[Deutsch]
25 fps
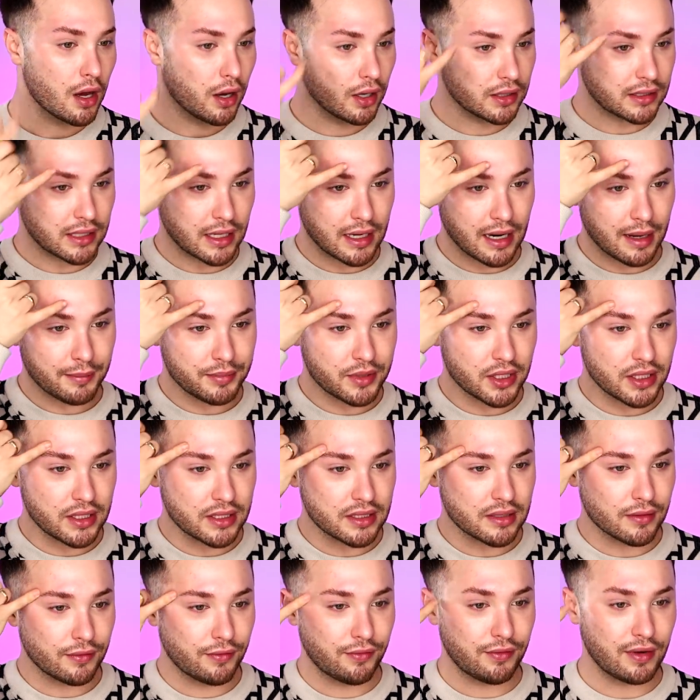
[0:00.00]
und dann habt ihr
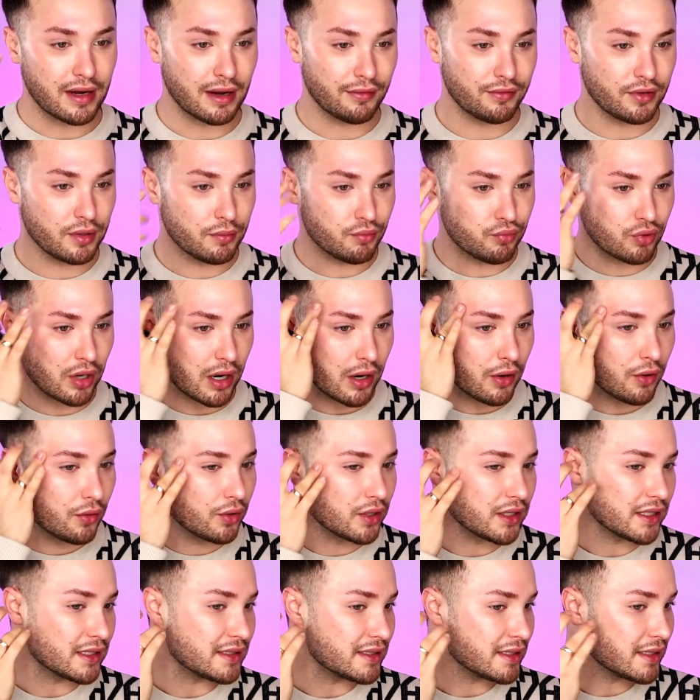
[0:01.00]
diese Fluffy Brow
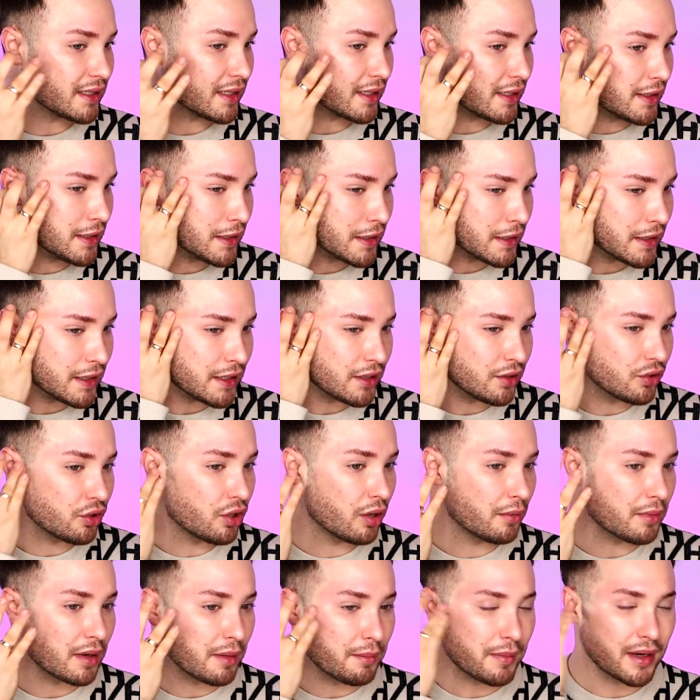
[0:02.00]
und jetzt seht ihr hier hinten
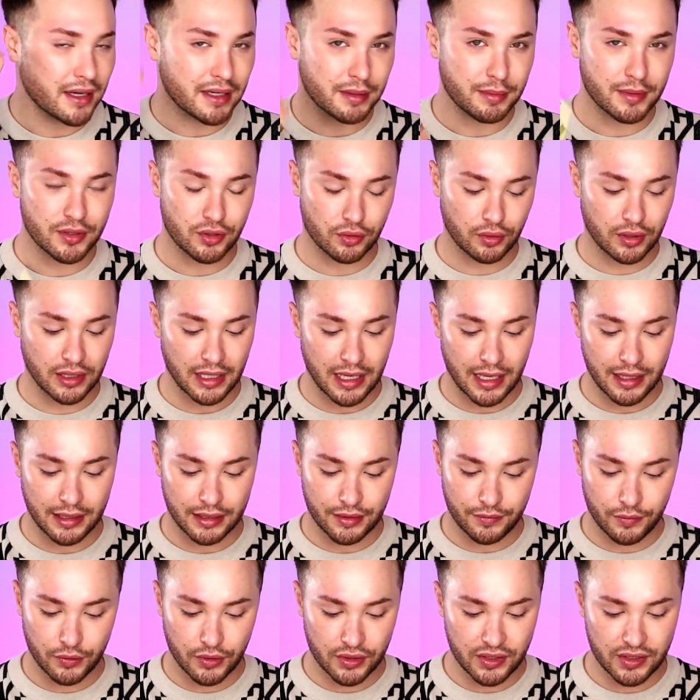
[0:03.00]
kommen dann manchmal so ein
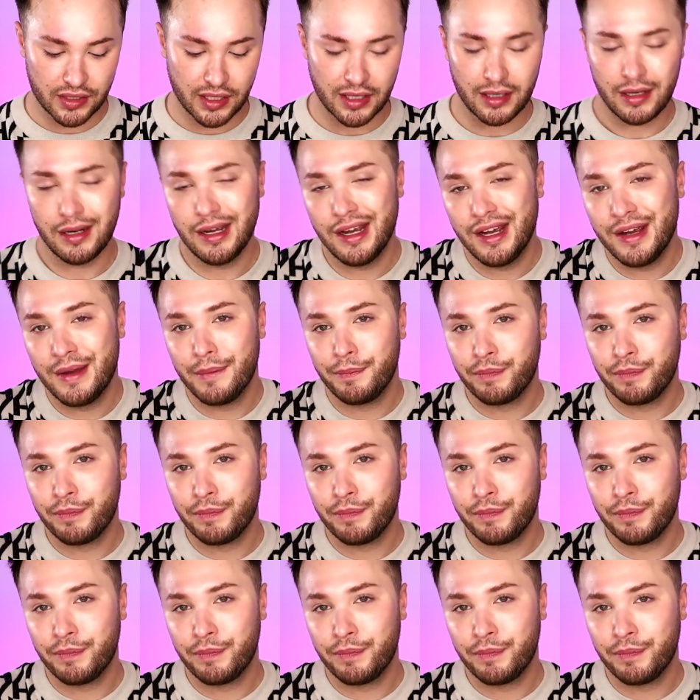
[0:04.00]
kleines Würstchen.